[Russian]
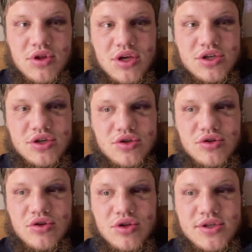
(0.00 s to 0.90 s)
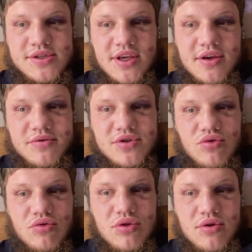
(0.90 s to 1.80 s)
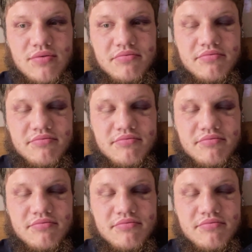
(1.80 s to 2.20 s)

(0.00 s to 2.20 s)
Даже с таким исходом.